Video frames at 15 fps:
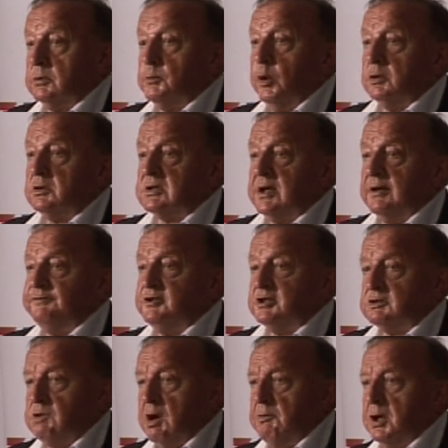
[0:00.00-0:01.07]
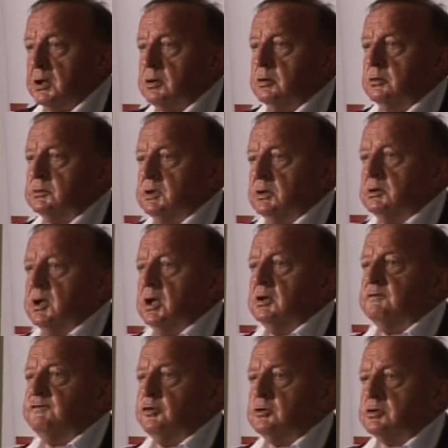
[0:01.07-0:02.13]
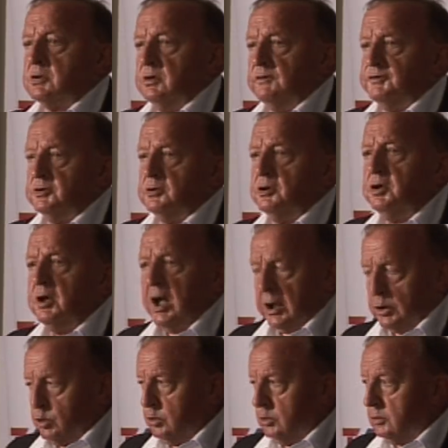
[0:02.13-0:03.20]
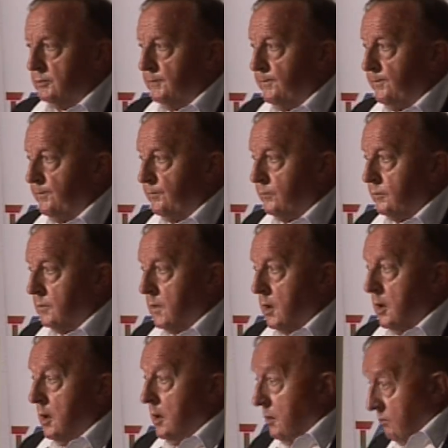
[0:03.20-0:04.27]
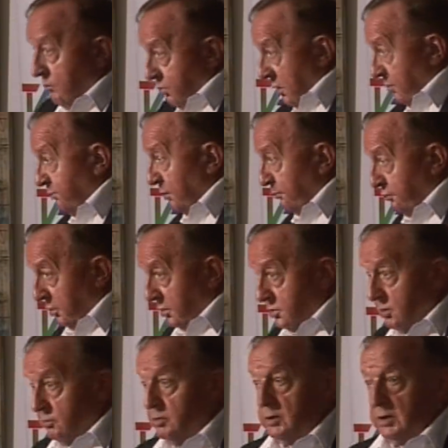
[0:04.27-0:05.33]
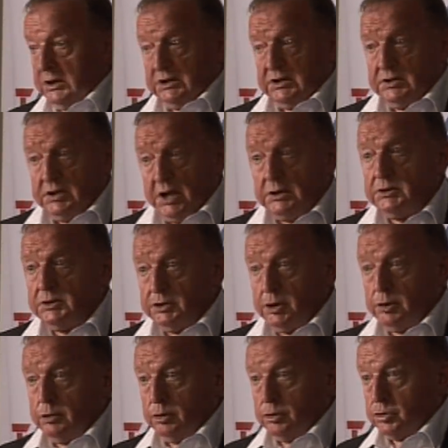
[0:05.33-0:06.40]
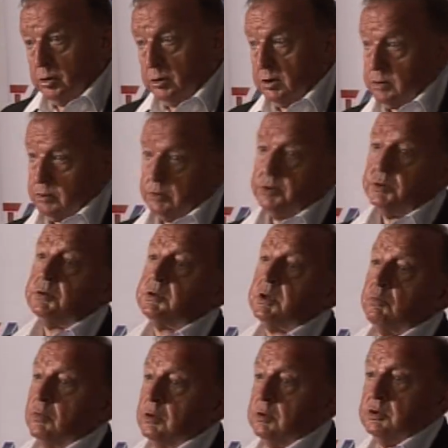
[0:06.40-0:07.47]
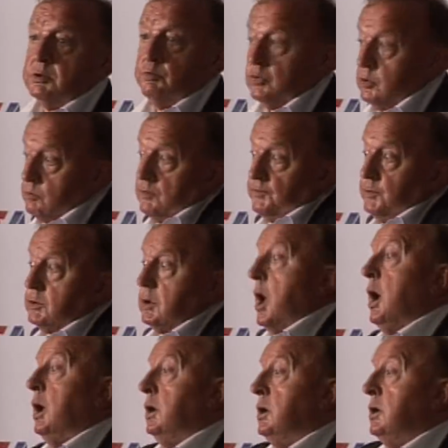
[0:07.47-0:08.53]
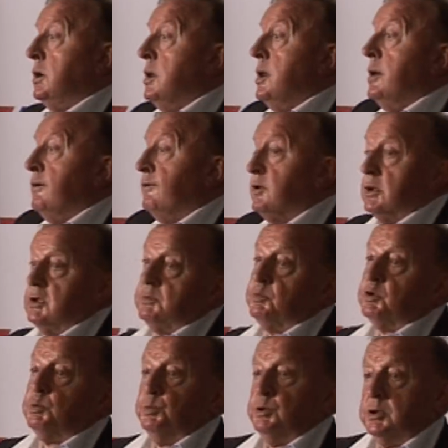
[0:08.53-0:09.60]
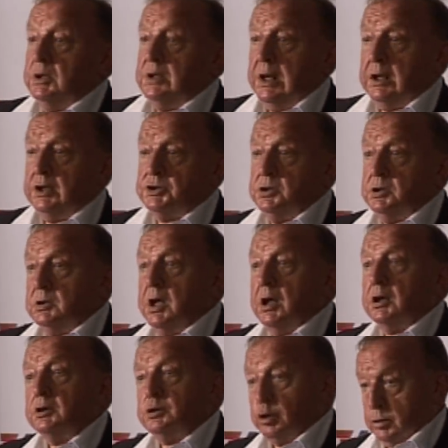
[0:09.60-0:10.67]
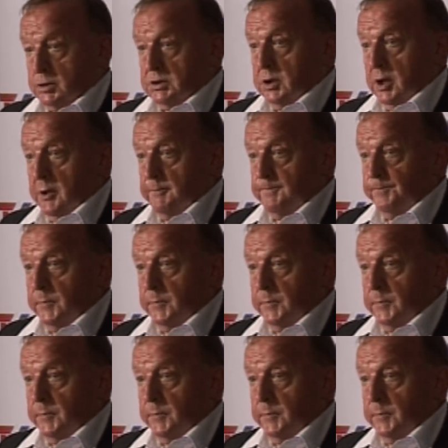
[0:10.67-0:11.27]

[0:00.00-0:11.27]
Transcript: Polska wysłała kontyngent wojskowy do Iraku, bo poprosiły nas Stany Zjednoczone, to oczywiście mogliśmy odmówić, ale wtedy byśmy się narazili na retorcję.